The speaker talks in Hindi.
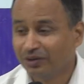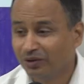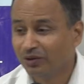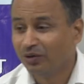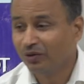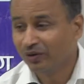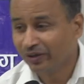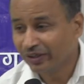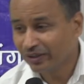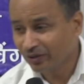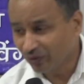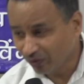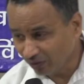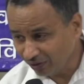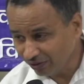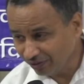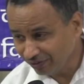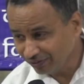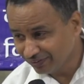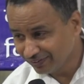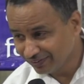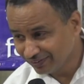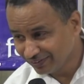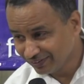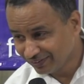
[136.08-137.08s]
लोहे को
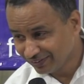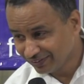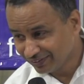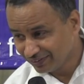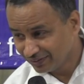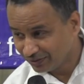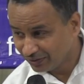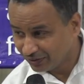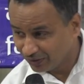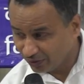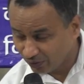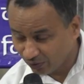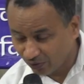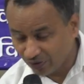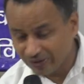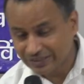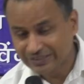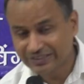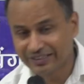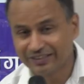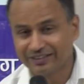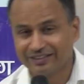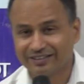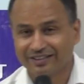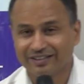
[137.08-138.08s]
लोहे
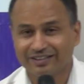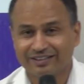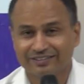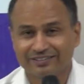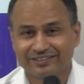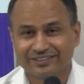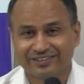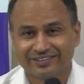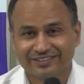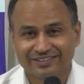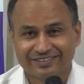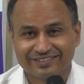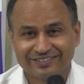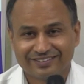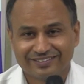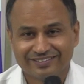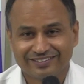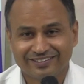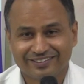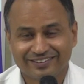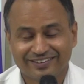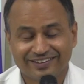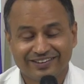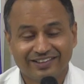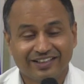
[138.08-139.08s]
से ही काटते हैं
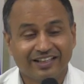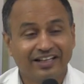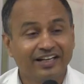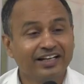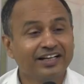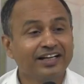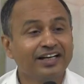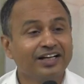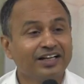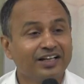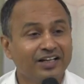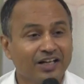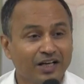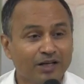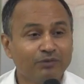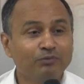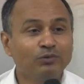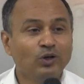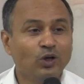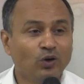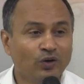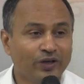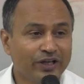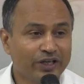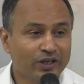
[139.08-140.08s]
लेकिन गर्म
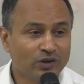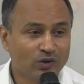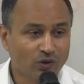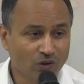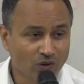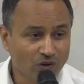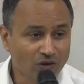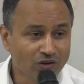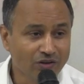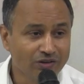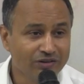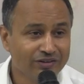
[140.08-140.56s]
लोहे को